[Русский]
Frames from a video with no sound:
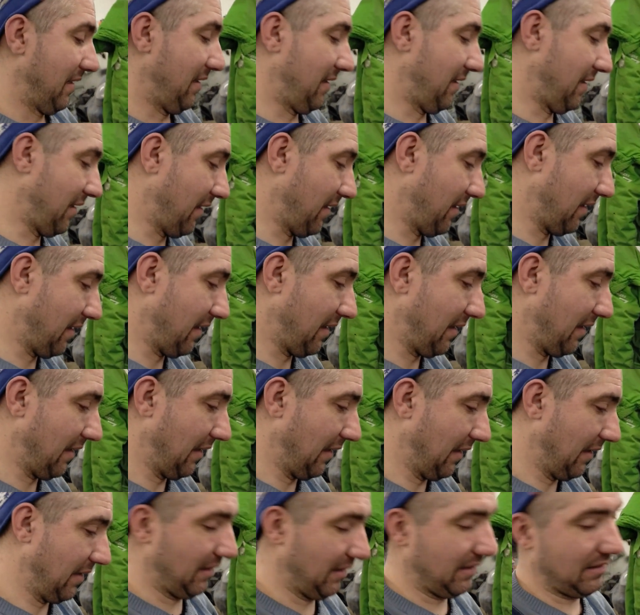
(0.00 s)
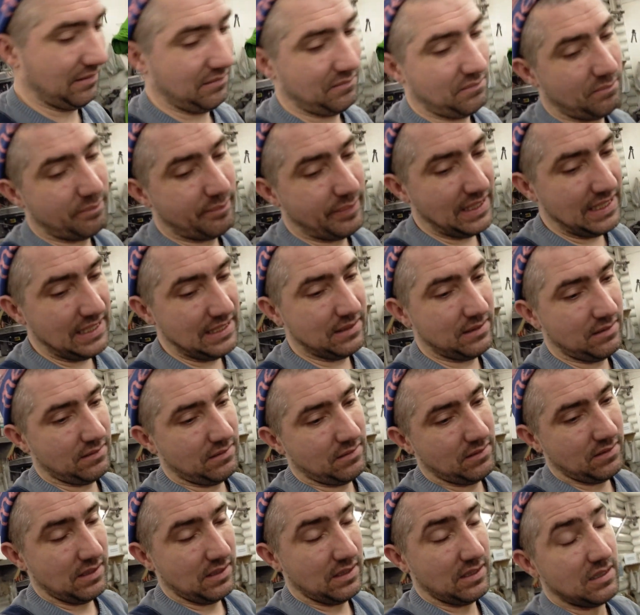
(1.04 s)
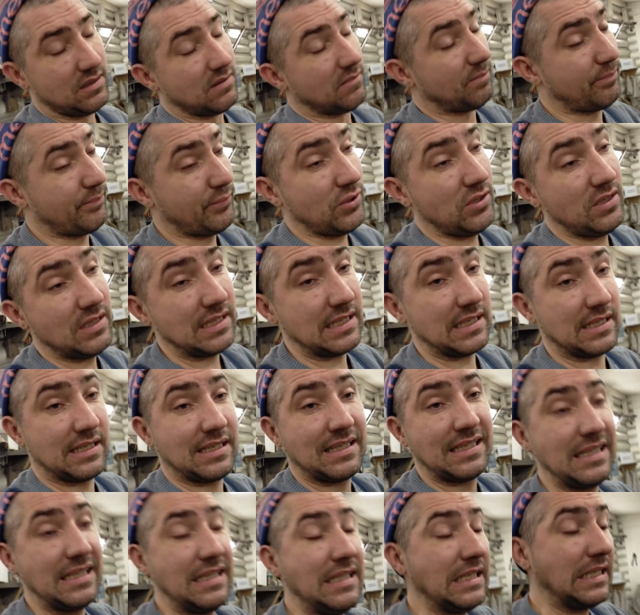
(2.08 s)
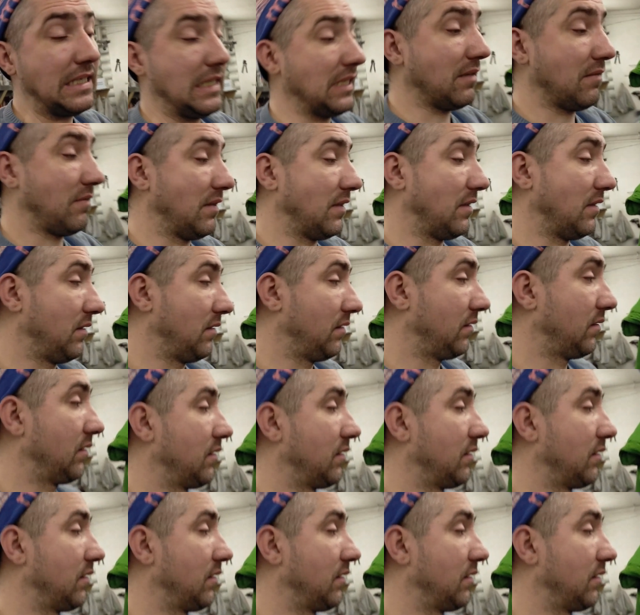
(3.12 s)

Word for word: А, блин, полная кидалова.